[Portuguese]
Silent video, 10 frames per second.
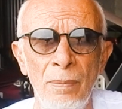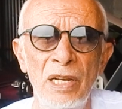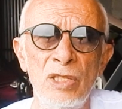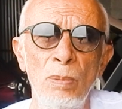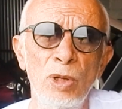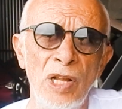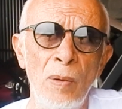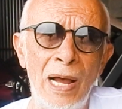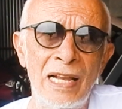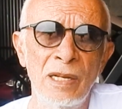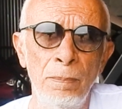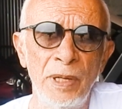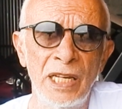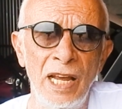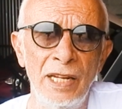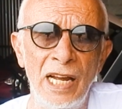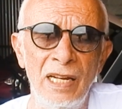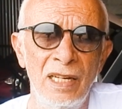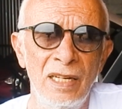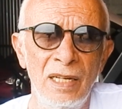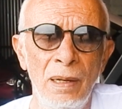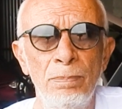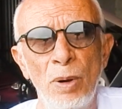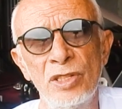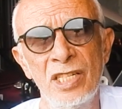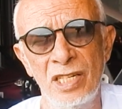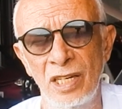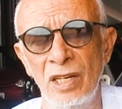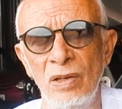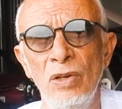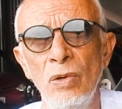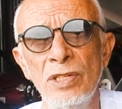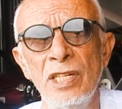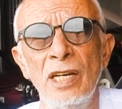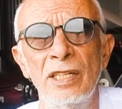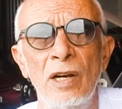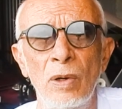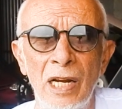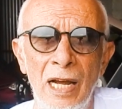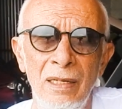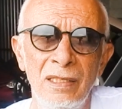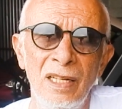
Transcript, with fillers: Mas se eu botar uma asa pequena, pode ser que eu não consiga decolar.